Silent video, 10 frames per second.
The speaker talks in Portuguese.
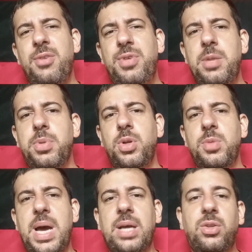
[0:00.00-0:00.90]
Felipe Luiz
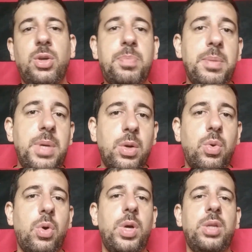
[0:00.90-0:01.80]
marcando seu primeiro
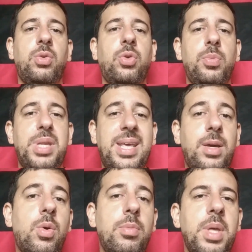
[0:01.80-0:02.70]
gol aí, não soube nem
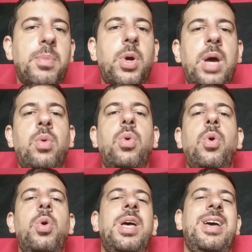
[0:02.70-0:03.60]
comemorar o gol.